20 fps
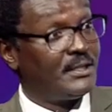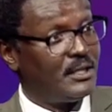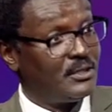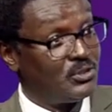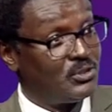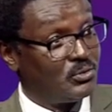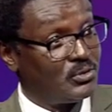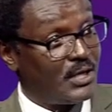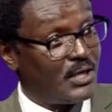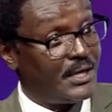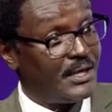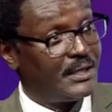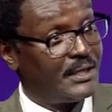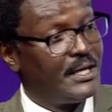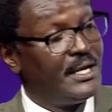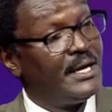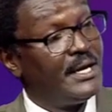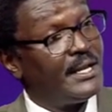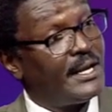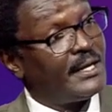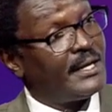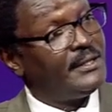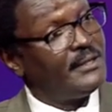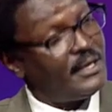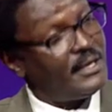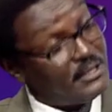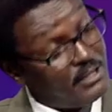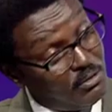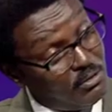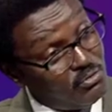اللي سكت عليك لكن
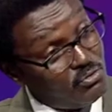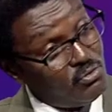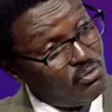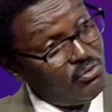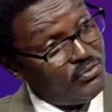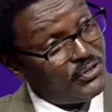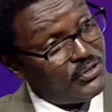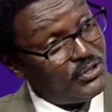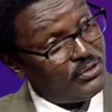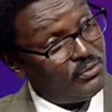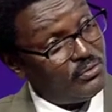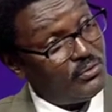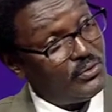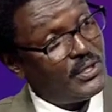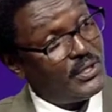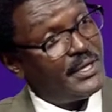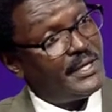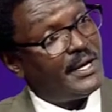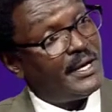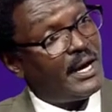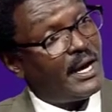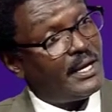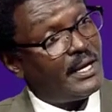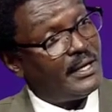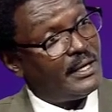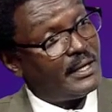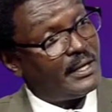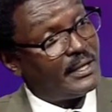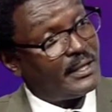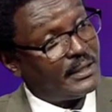نرجع ونقول في انه
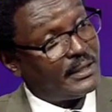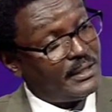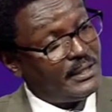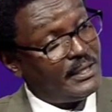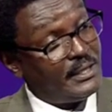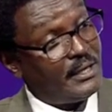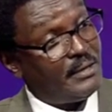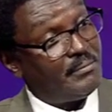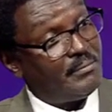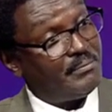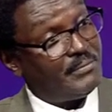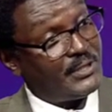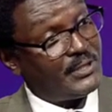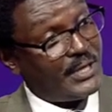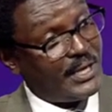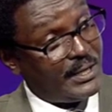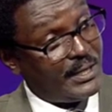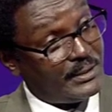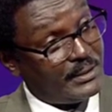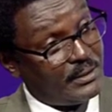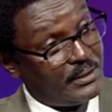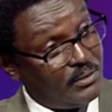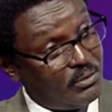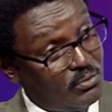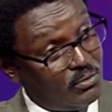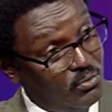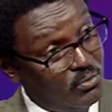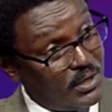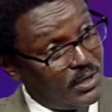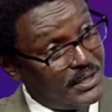القضيه بتاعه
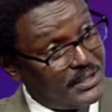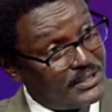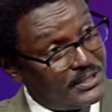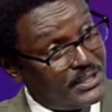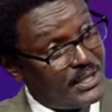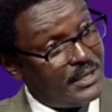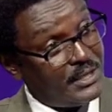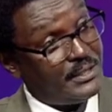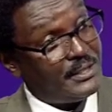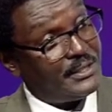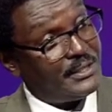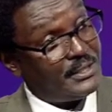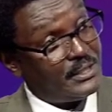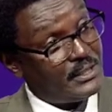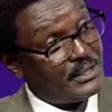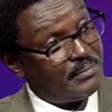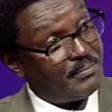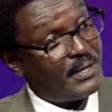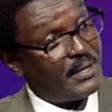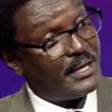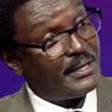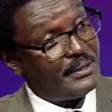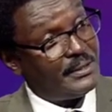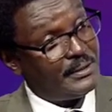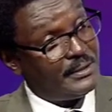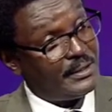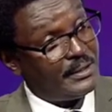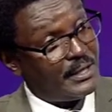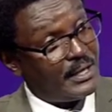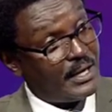حقوق الانسان يجب
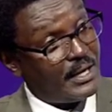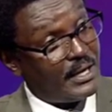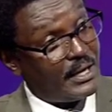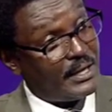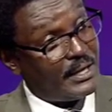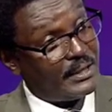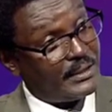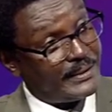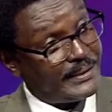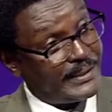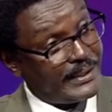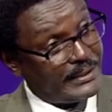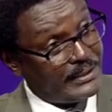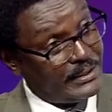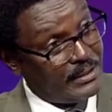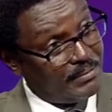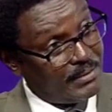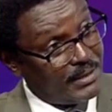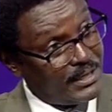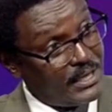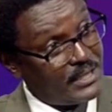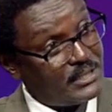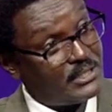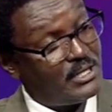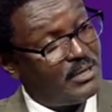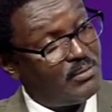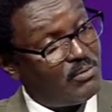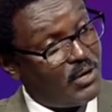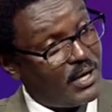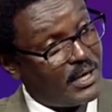ان آه، تقديم الناس
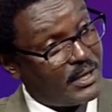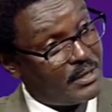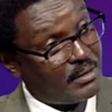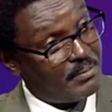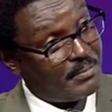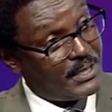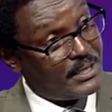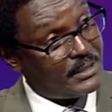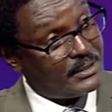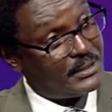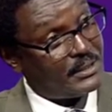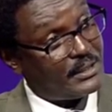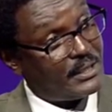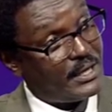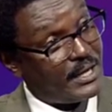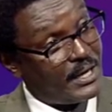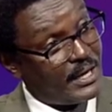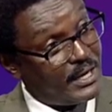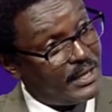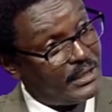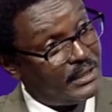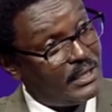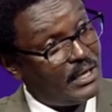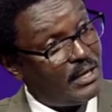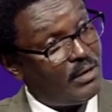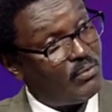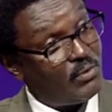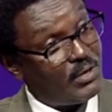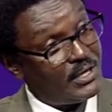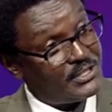بمحاكمات
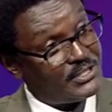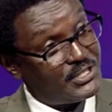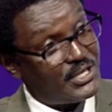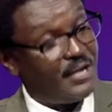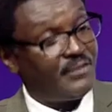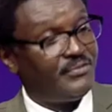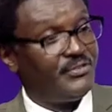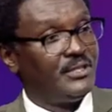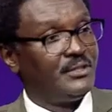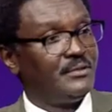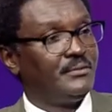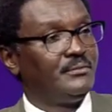عادله والاسراع فيها